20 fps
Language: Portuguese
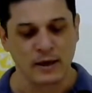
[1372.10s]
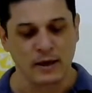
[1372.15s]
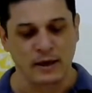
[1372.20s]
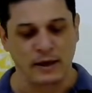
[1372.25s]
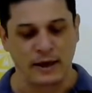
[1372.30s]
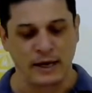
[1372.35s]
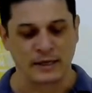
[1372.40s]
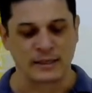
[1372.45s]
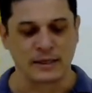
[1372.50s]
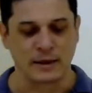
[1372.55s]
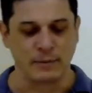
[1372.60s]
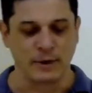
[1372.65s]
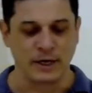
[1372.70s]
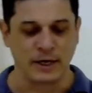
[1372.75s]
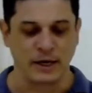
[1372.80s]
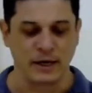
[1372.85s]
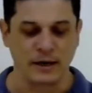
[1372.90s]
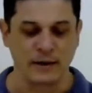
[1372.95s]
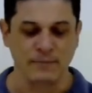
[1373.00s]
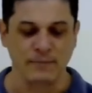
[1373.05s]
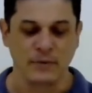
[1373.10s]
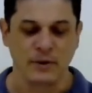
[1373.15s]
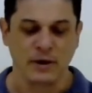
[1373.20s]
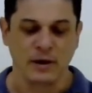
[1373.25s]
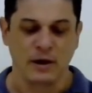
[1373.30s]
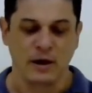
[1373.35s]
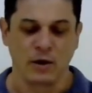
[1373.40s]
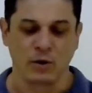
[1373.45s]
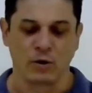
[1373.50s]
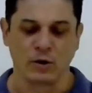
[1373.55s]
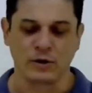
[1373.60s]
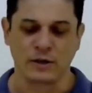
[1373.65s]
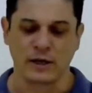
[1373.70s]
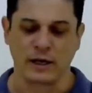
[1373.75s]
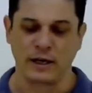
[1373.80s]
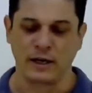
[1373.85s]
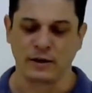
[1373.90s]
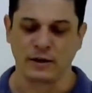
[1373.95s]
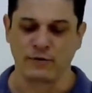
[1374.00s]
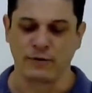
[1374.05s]
Nessa manhã, eu
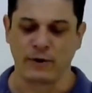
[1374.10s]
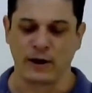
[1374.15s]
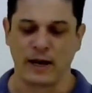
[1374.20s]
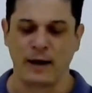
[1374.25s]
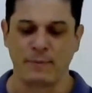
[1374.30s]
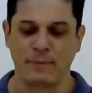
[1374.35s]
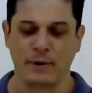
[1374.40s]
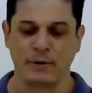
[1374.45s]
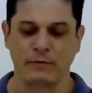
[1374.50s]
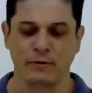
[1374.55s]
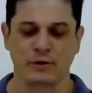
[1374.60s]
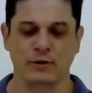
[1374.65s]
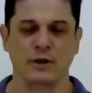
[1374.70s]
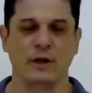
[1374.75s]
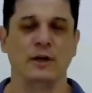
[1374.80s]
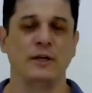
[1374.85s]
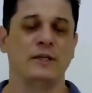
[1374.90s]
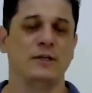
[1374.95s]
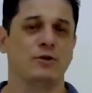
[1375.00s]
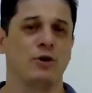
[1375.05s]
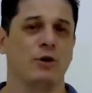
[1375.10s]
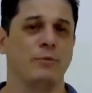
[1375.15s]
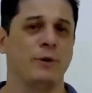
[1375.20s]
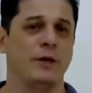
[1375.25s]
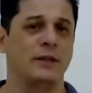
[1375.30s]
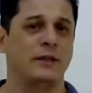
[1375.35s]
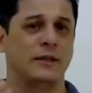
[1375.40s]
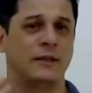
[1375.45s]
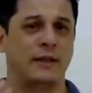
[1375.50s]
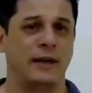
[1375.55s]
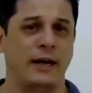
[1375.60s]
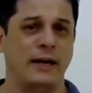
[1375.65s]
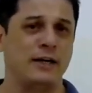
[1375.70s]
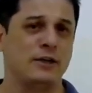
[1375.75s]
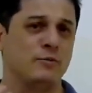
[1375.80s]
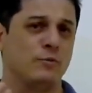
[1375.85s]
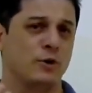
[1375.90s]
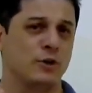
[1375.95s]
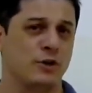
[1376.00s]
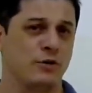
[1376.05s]
gostaria de falar para vocês sobre
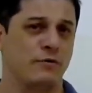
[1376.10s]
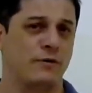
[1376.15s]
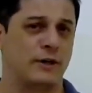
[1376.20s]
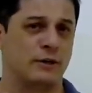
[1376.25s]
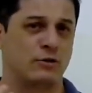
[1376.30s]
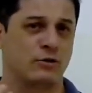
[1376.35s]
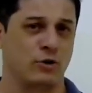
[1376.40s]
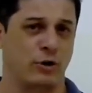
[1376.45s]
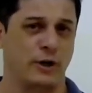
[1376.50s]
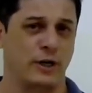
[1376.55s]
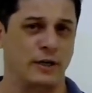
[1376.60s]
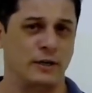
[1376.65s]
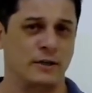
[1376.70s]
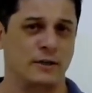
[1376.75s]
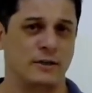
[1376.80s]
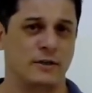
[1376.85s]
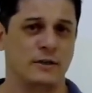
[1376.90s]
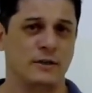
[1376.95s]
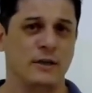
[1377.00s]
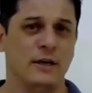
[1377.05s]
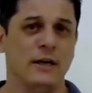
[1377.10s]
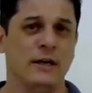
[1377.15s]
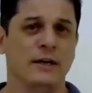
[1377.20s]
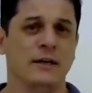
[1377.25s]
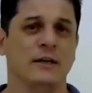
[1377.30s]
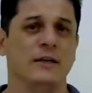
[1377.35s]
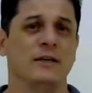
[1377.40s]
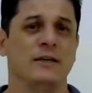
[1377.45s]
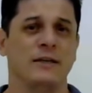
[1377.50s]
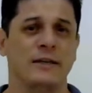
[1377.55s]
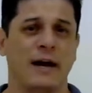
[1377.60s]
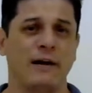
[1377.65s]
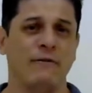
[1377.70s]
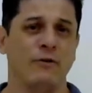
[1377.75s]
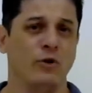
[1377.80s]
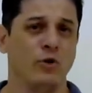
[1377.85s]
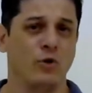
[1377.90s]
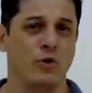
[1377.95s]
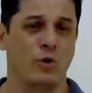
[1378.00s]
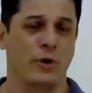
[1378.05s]
três motivações que
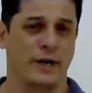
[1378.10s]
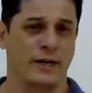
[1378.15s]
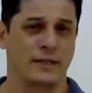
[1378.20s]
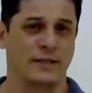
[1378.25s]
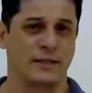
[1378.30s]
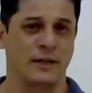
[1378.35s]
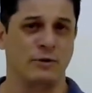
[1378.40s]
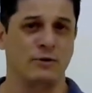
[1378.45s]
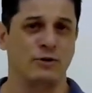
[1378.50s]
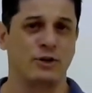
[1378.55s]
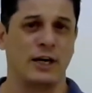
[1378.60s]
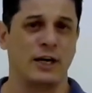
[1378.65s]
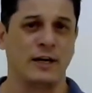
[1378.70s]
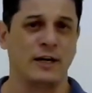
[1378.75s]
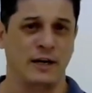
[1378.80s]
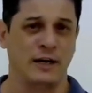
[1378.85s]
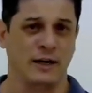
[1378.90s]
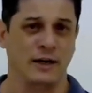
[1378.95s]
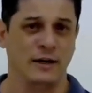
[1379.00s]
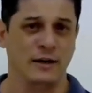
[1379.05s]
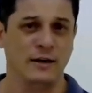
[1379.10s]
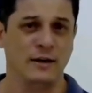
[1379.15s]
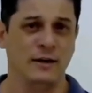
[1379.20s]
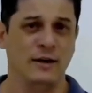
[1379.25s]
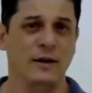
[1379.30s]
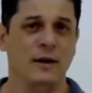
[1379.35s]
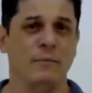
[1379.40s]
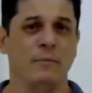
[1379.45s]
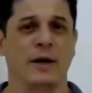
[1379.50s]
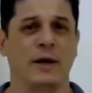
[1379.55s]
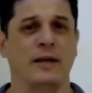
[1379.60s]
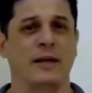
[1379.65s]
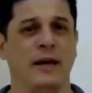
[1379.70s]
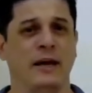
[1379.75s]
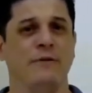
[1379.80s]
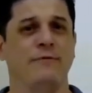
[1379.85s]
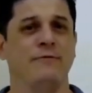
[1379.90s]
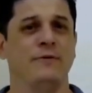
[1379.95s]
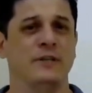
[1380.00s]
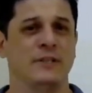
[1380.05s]
estavam no coração de Acã para que
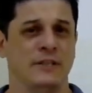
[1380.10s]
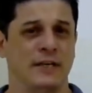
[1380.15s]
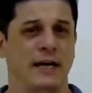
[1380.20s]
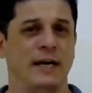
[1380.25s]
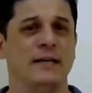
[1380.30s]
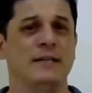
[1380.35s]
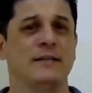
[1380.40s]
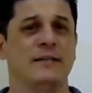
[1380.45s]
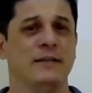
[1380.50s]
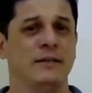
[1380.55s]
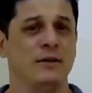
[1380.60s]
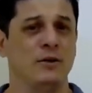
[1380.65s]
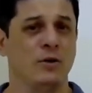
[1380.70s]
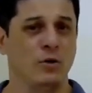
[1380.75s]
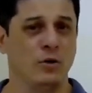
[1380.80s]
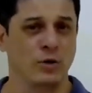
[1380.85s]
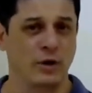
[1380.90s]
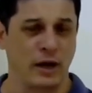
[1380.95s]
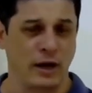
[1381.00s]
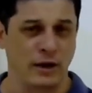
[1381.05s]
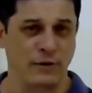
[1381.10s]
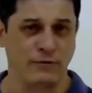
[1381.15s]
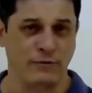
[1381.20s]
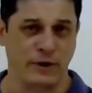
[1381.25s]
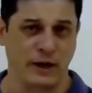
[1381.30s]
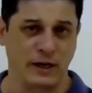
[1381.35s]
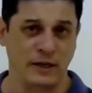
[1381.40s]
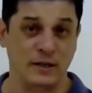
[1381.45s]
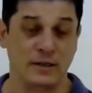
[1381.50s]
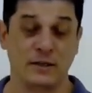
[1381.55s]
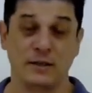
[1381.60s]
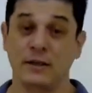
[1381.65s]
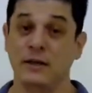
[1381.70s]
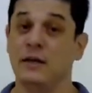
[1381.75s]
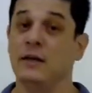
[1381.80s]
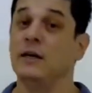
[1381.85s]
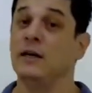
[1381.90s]
ele fizesse o que ele fez.